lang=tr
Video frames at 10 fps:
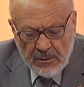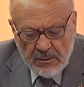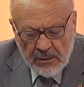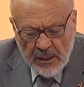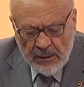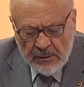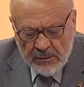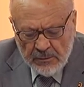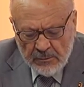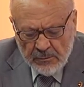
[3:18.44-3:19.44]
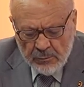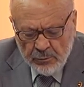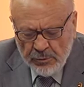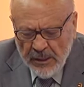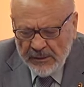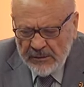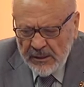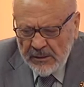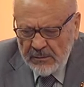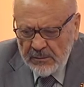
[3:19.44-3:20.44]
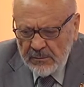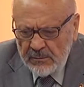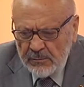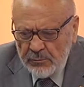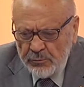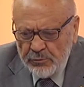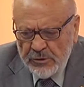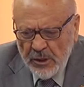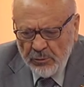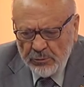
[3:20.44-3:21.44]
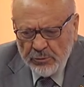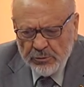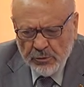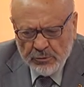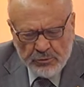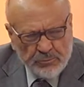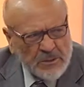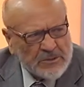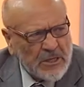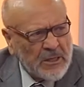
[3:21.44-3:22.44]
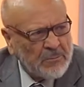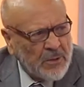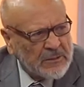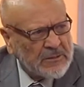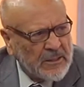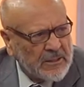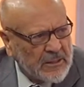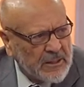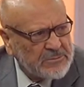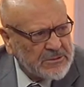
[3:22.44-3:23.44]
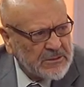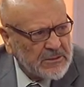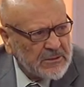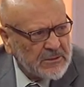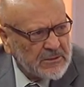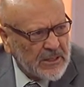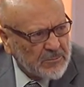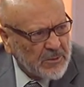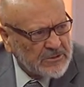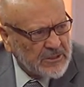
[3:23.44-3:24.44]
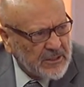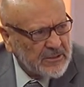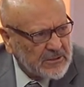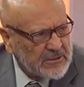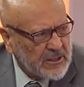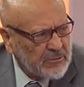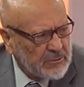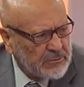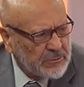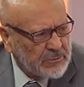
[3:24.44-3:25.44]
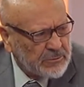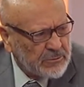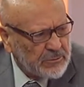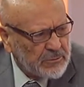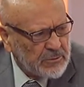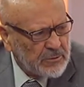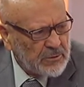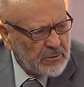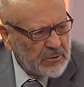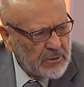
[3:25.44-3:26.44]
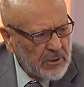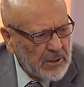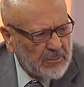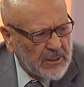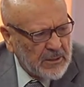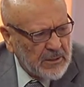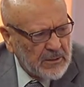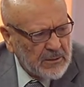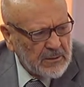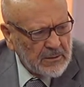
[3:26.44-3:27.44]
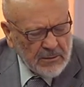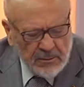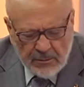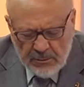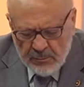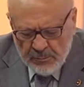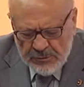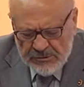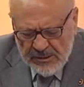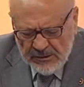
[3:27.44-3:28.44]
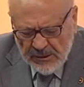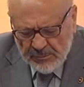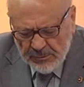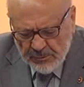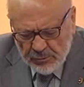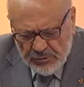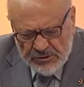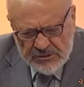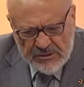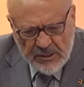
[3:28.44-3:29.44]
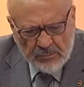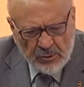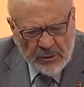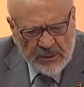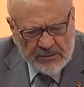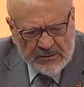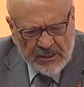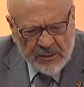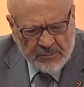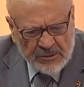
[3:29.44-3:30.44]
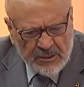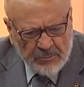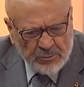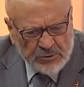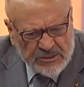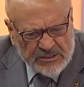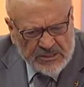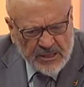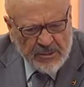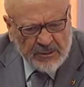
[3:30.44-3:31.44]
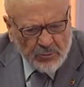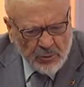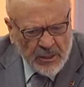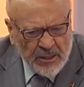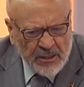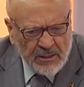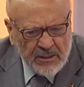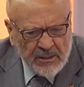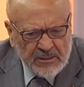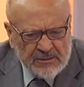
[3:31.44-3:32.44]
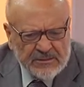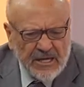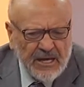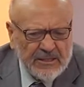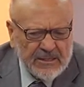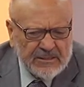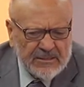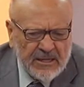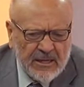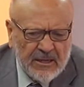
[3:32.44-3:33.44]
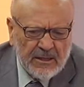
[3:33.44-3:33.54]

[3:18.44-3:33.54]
Yani dünyada %30-35 alan partilerin hepsi tek başına iktidar oluyor. Ama bizde tabii bu sistem dolayısıyla bir de bu sisteme göre sadece